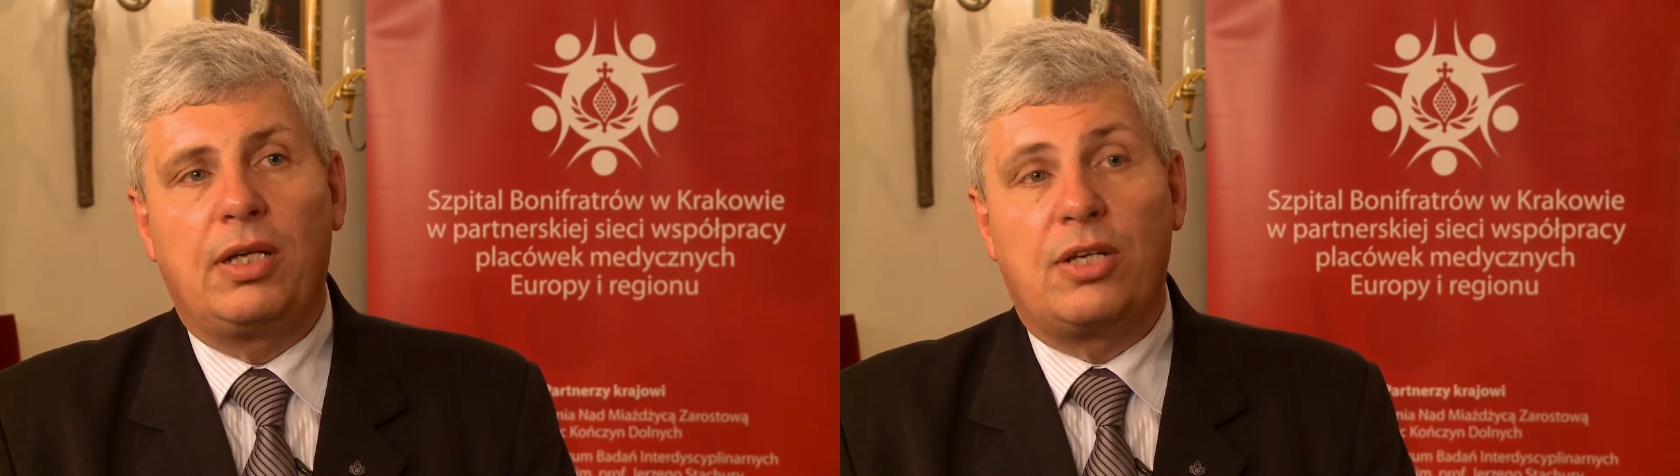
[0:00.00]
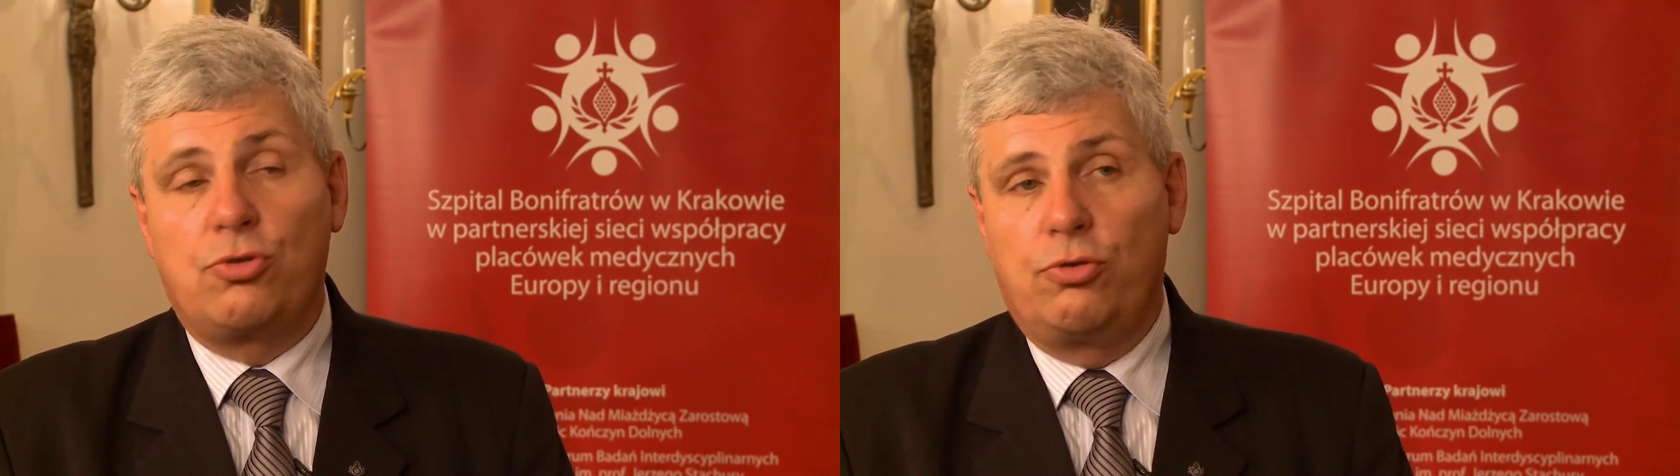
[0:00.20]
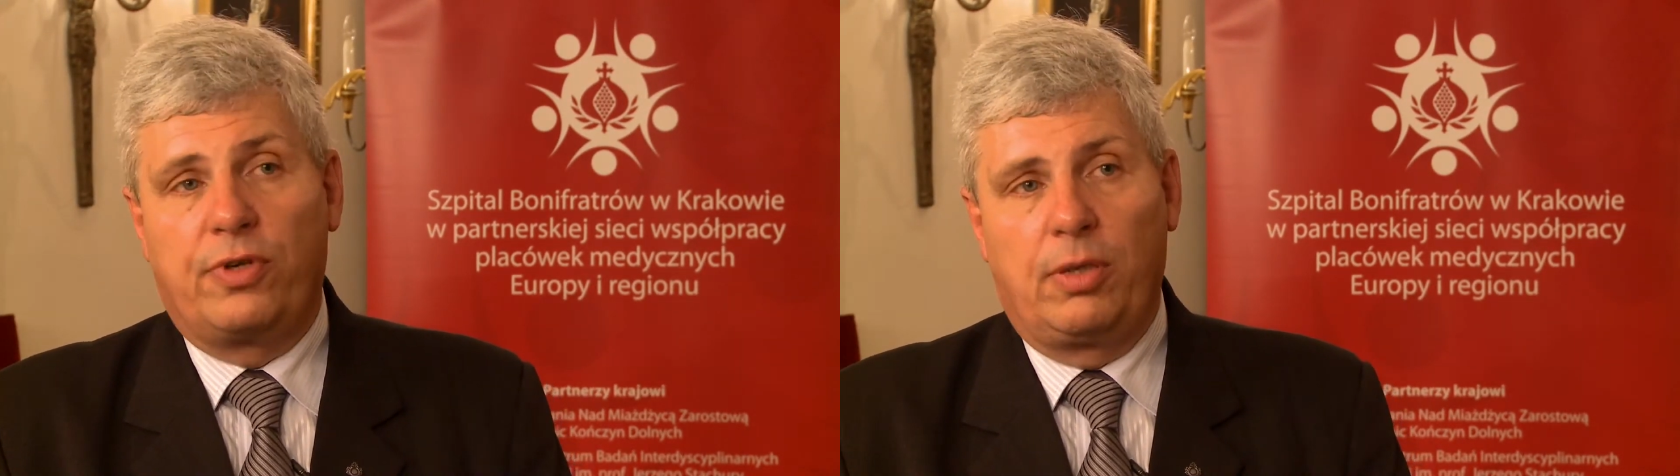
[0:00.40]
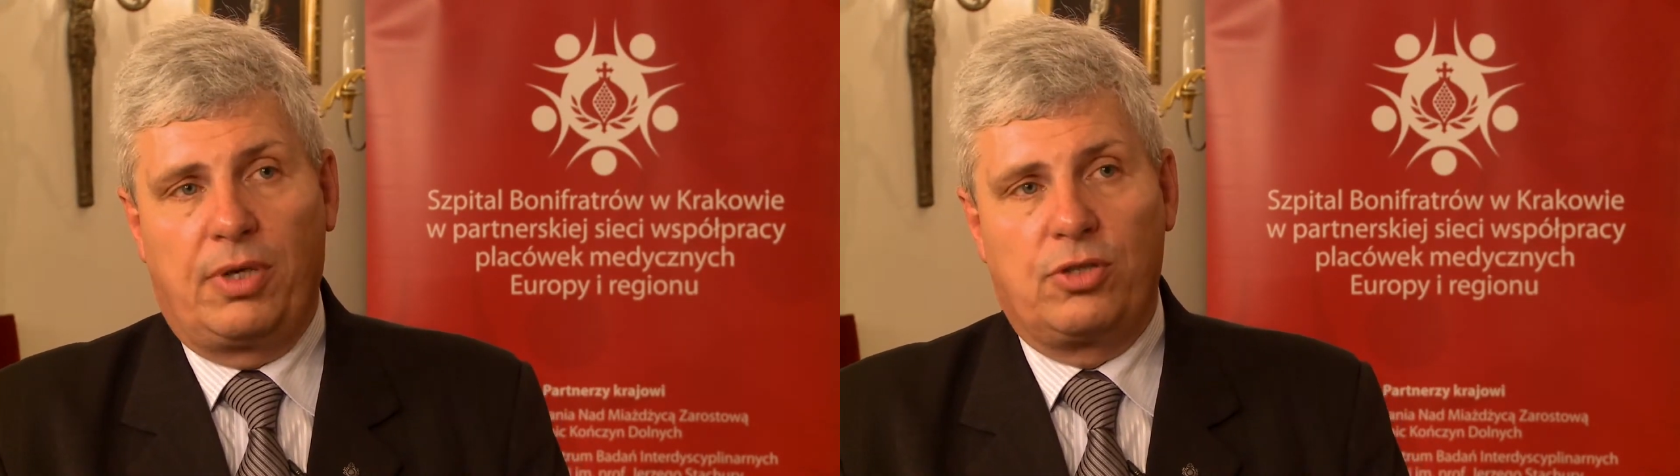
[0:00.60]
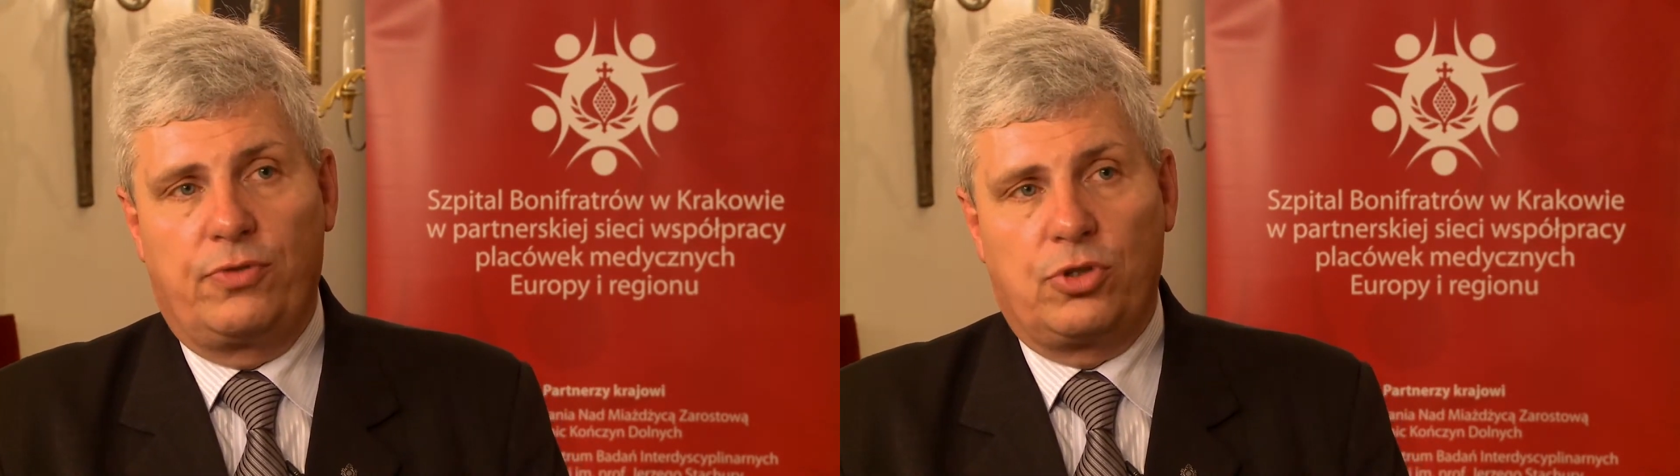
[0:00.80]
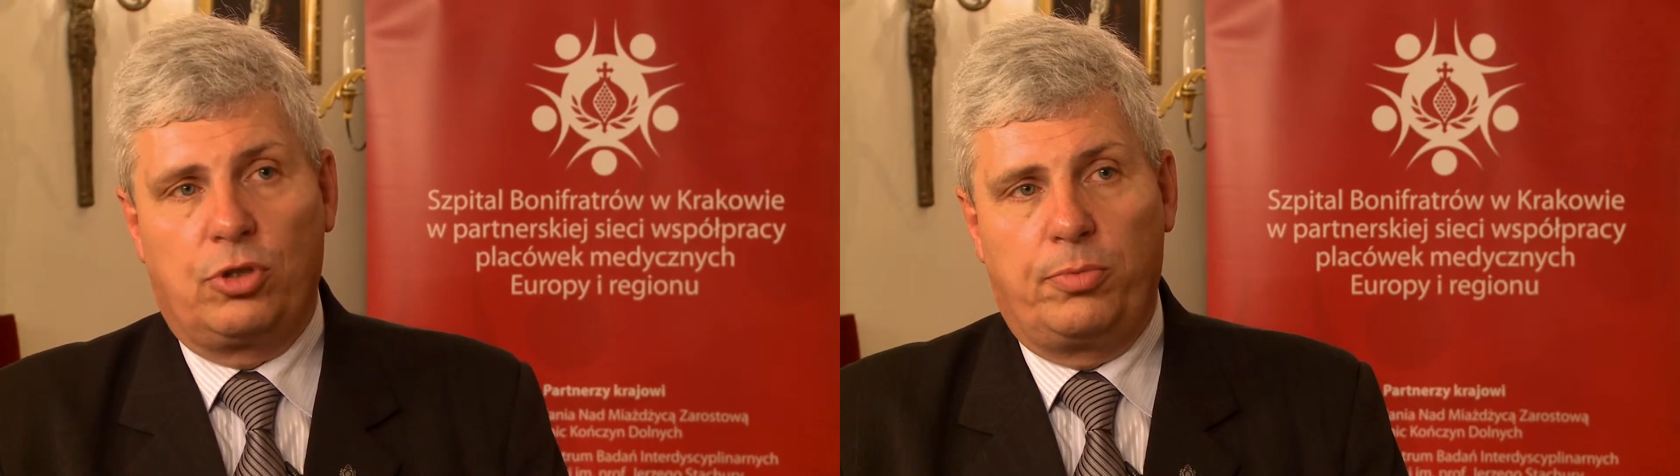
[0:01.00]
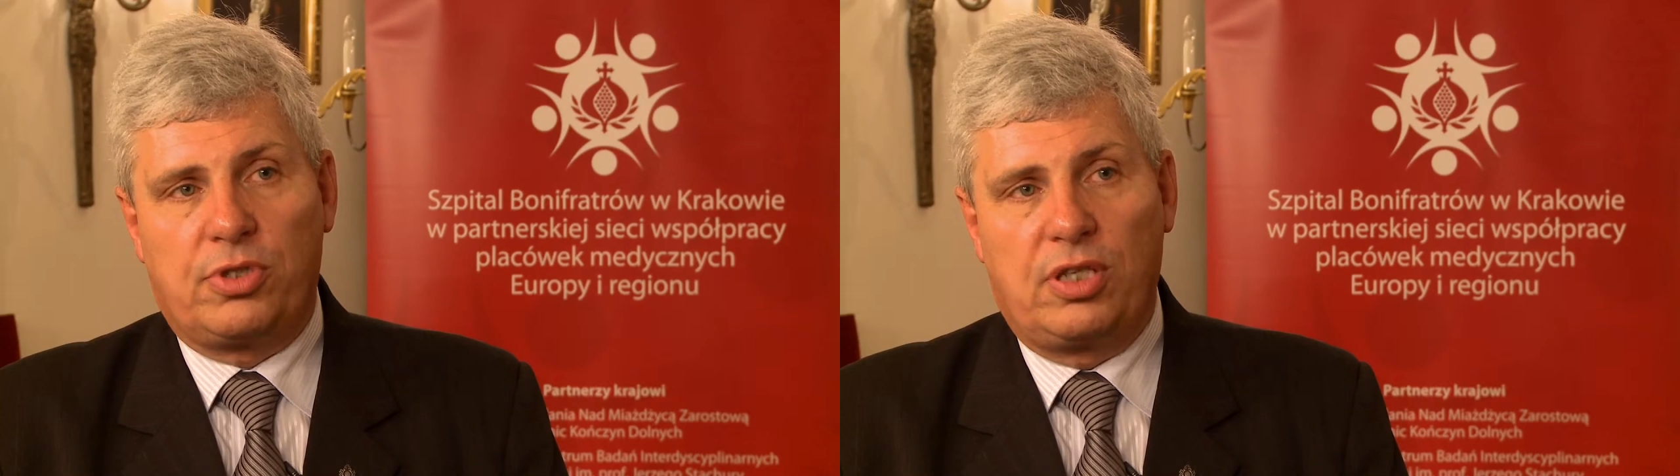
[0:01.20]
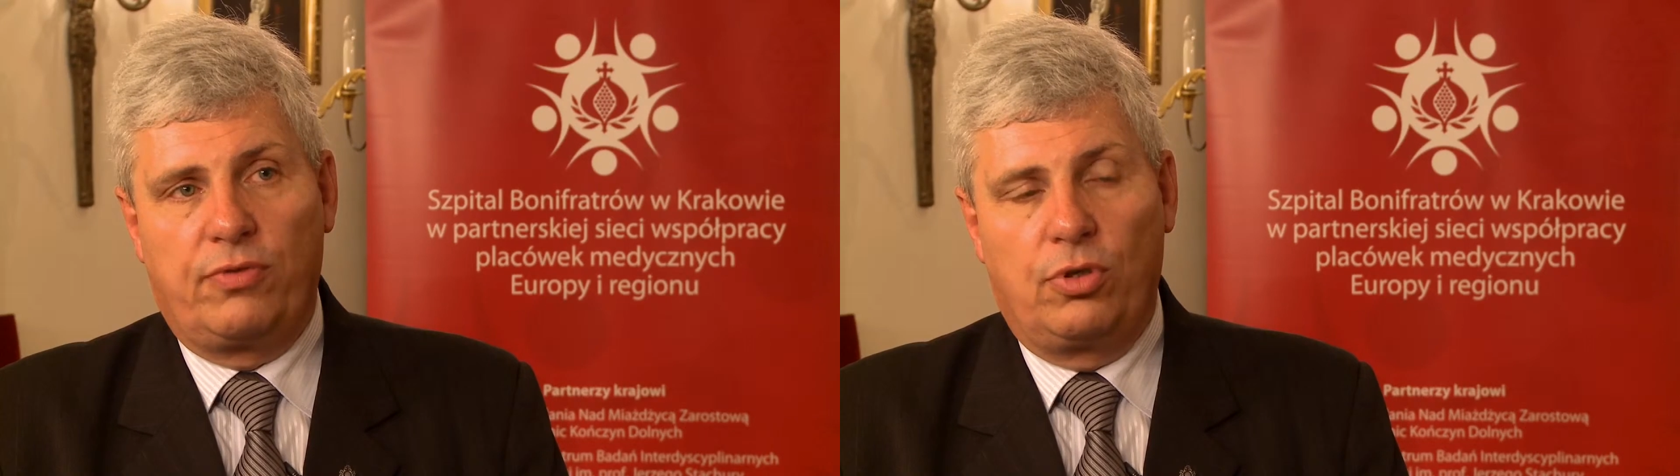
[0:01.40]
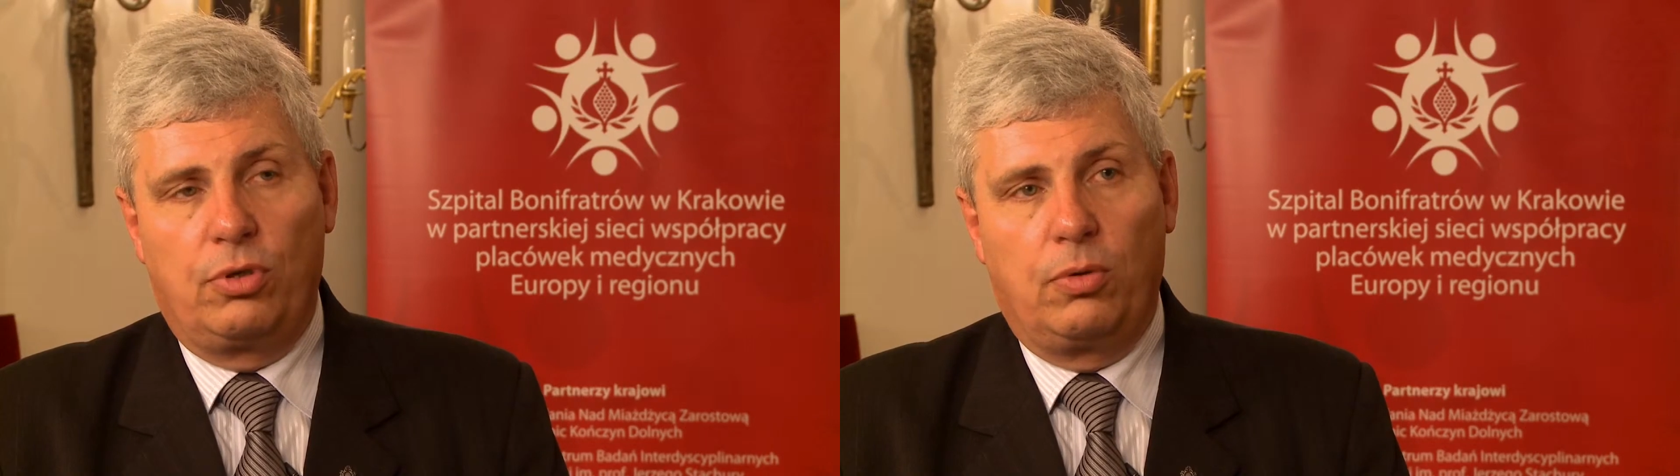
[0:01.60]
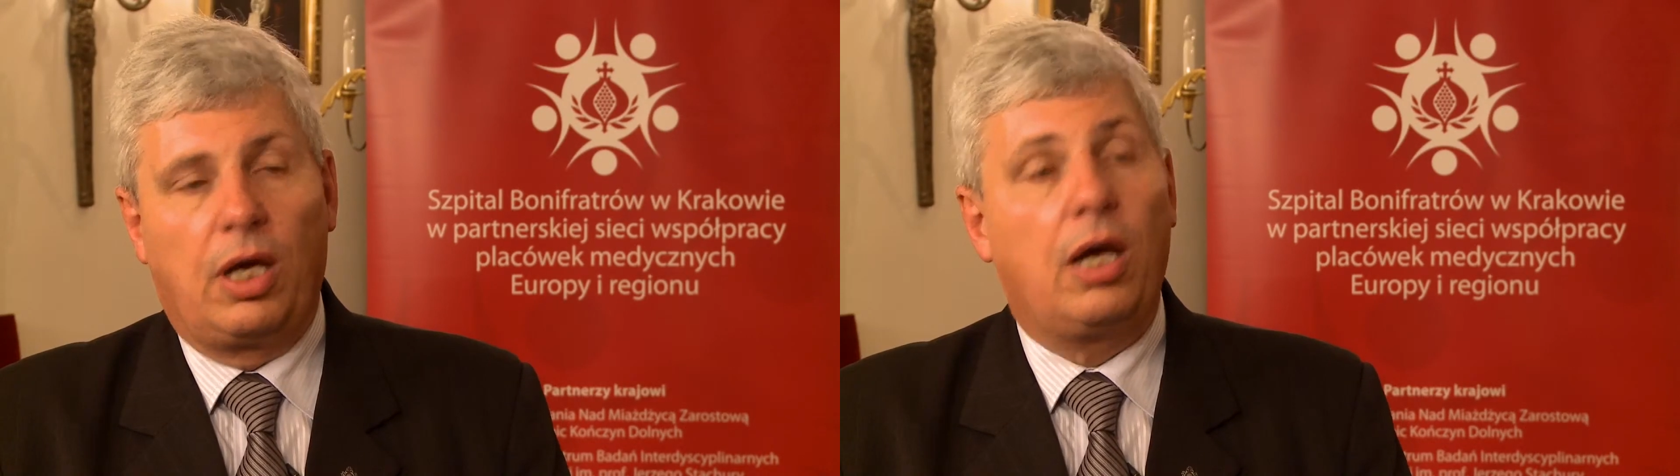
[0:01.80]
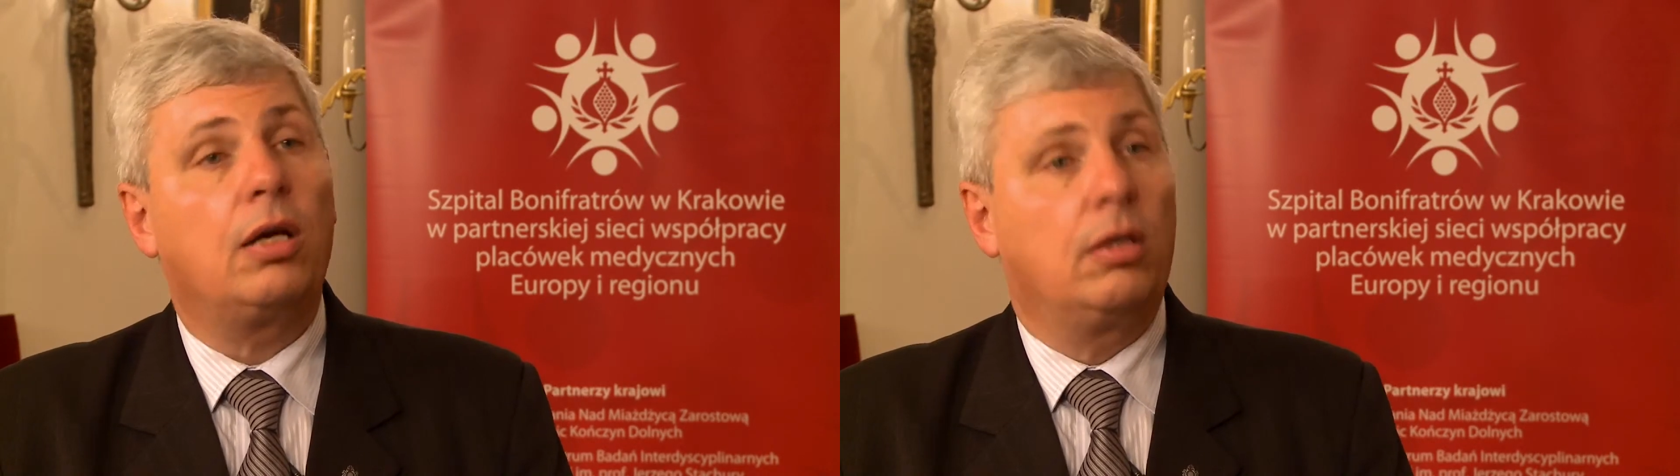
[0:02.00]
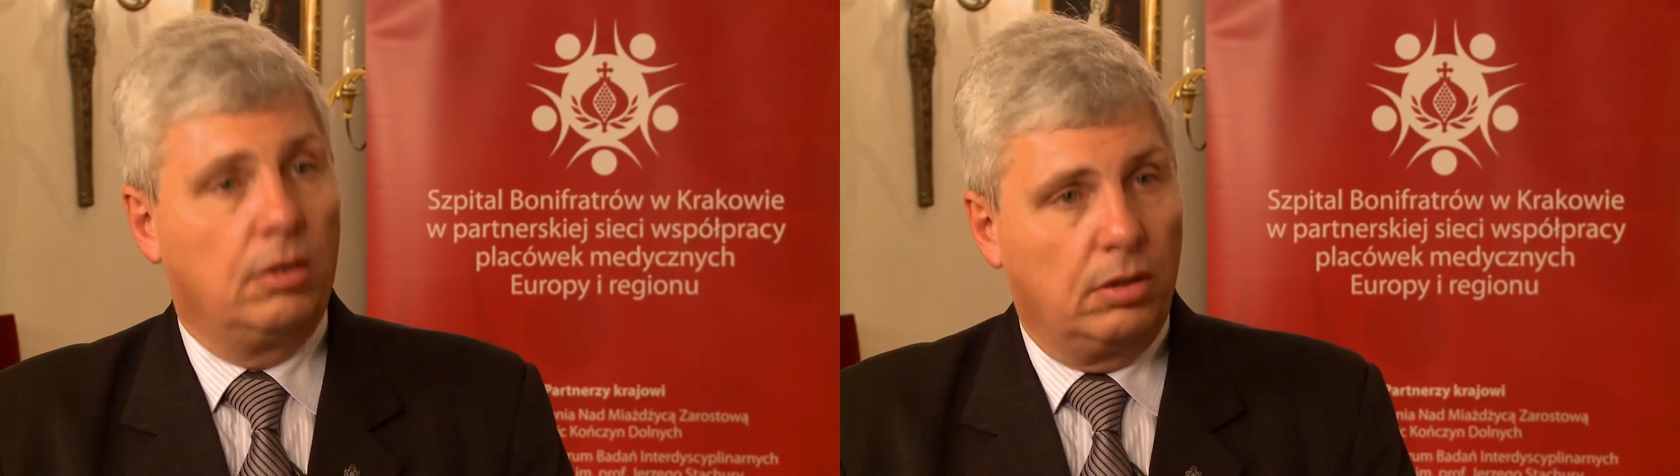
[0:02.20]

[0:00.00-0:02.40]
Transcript: naczyniówkę bardzo wysoko postawioną, a